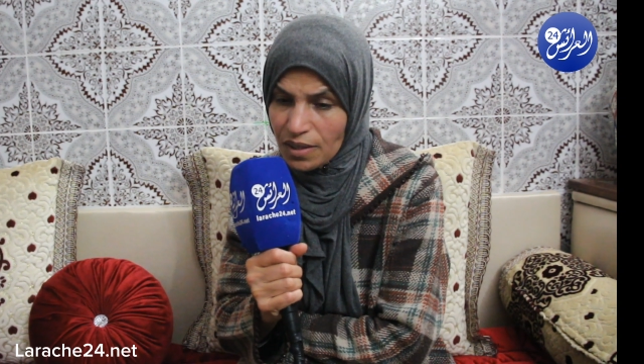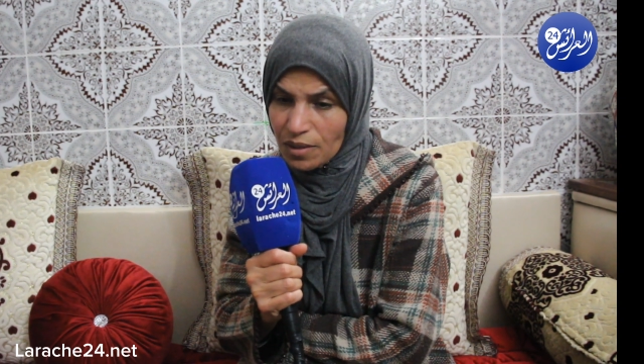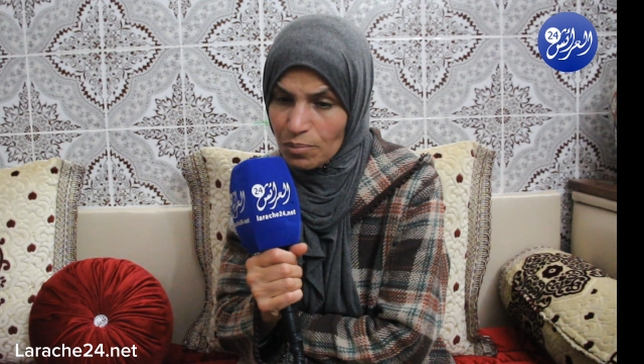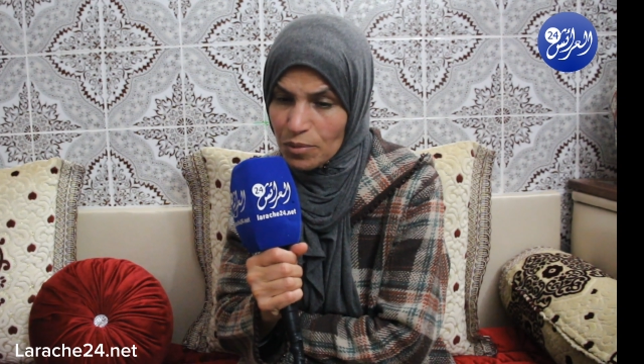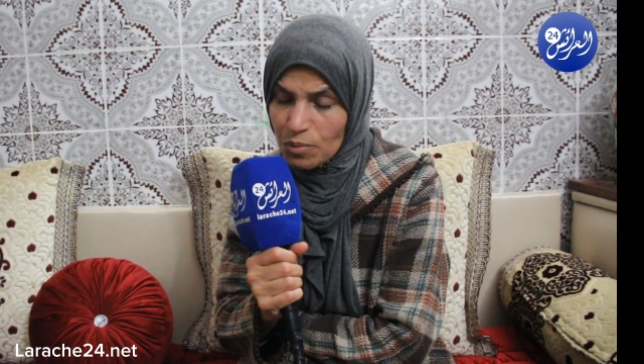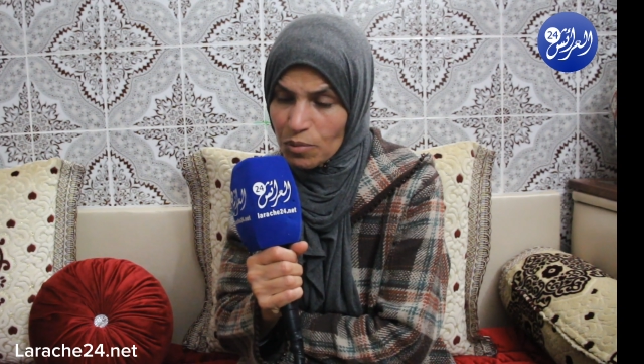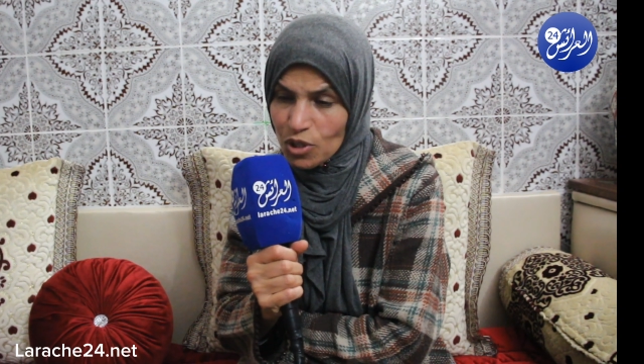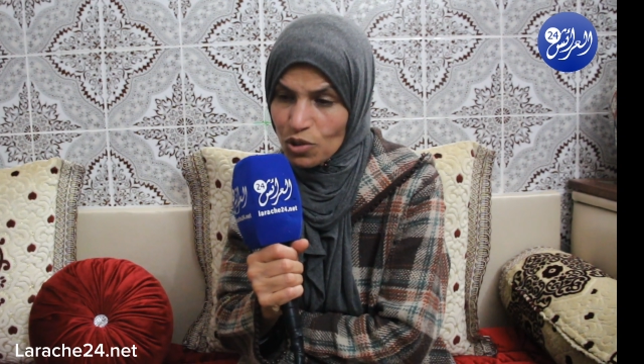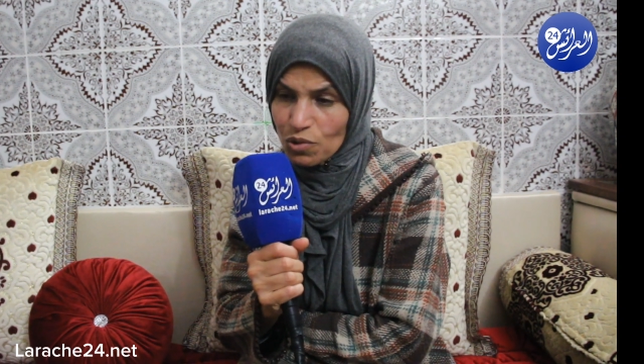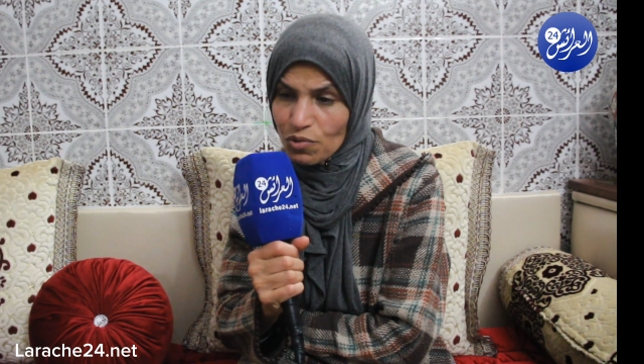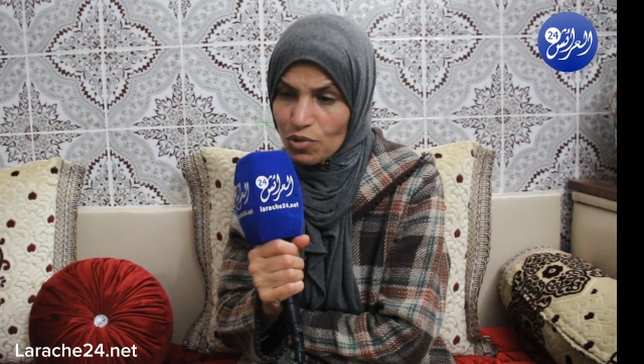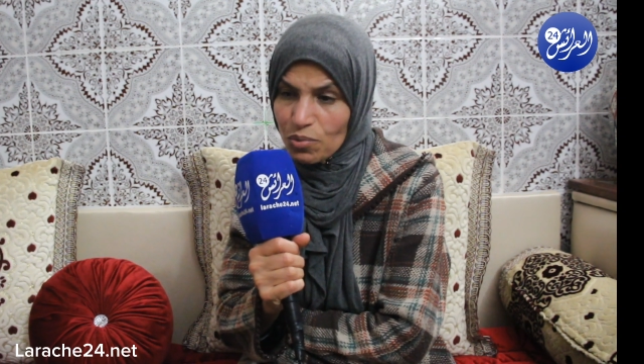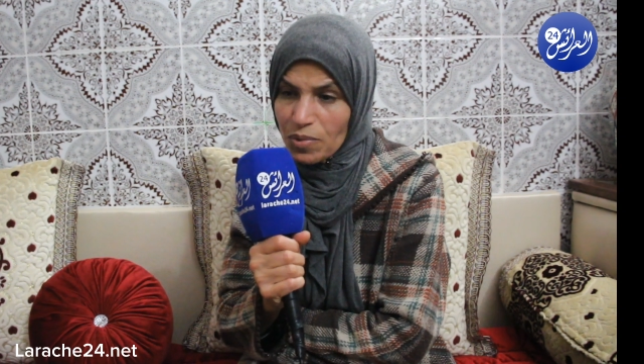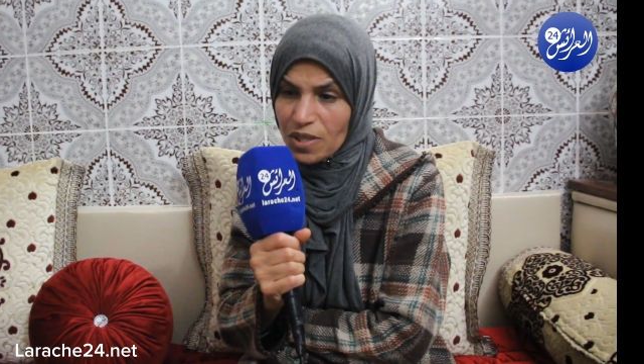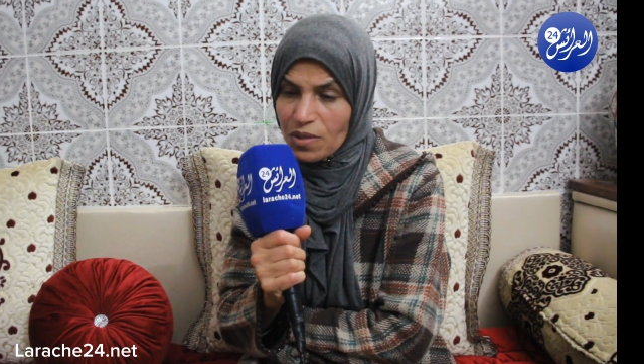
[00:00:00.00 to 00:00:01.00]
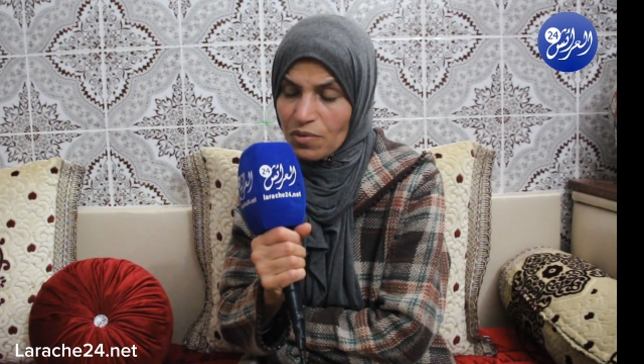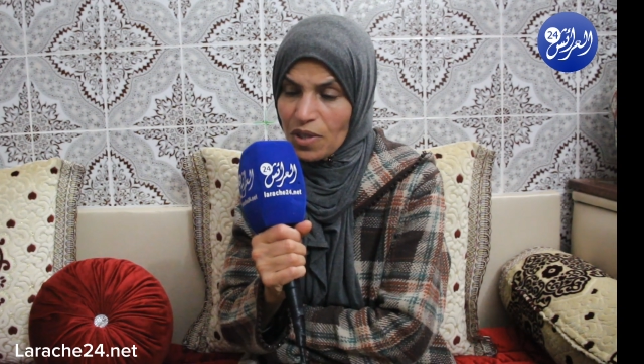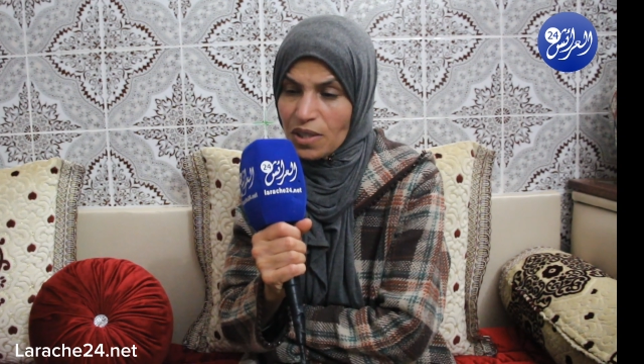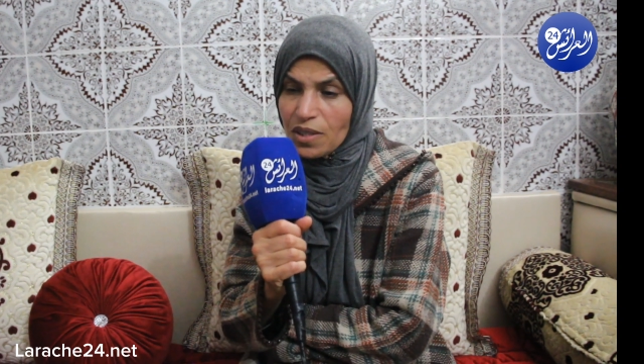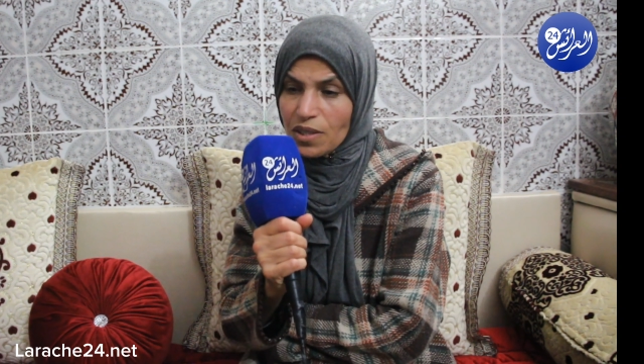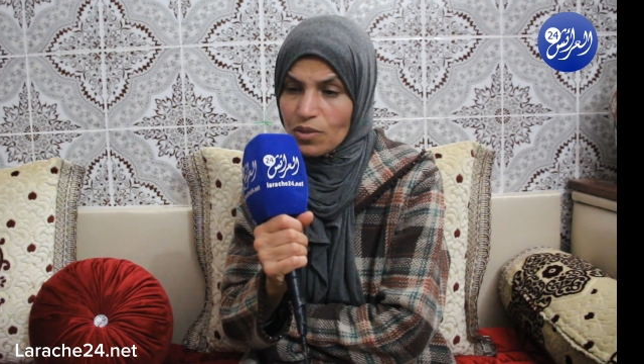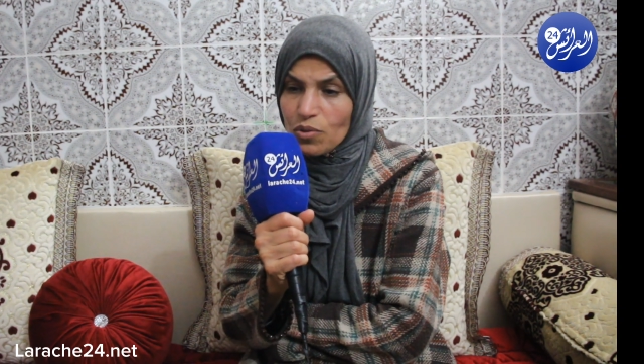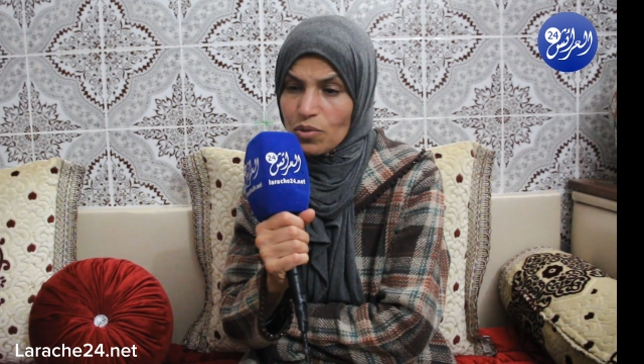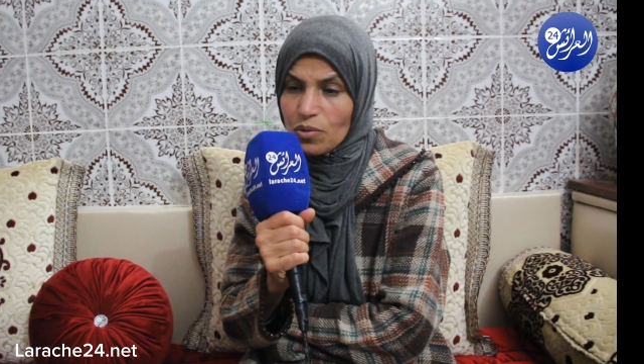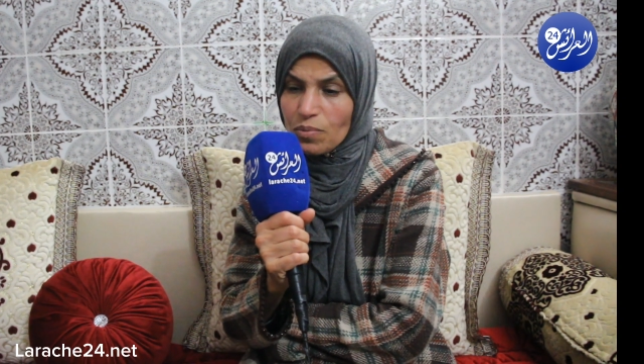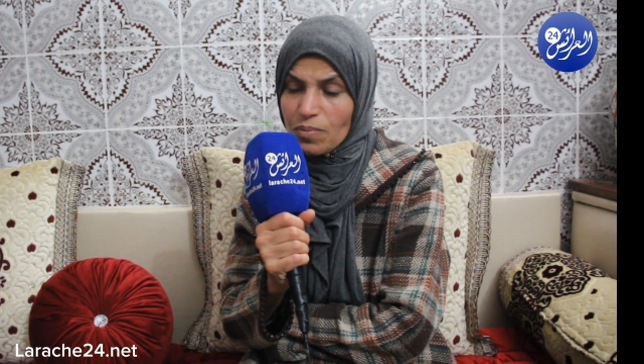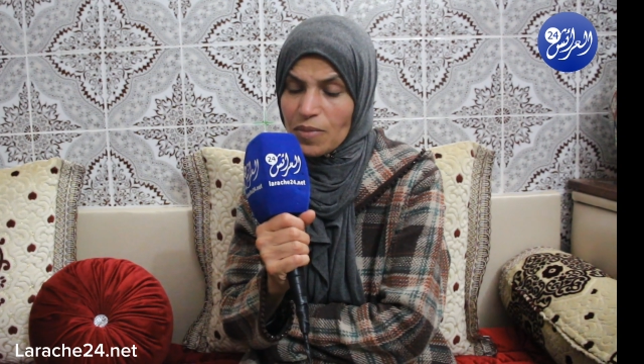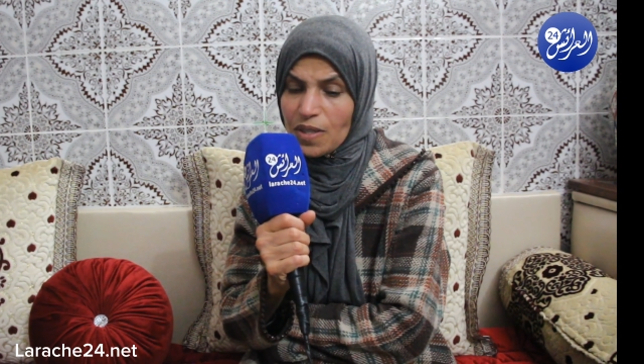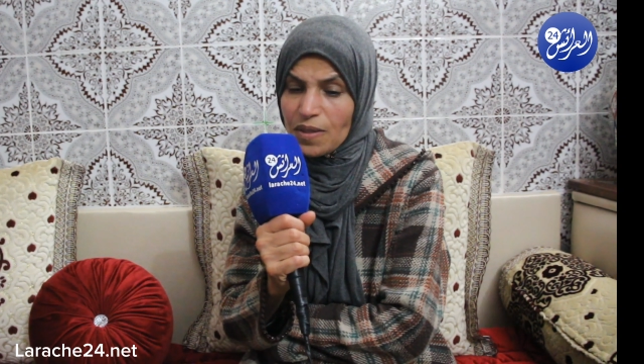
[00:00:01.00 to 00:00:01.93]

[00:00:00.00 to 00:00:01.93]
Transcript: يا ربي ما تشوفوا باس في حياتكم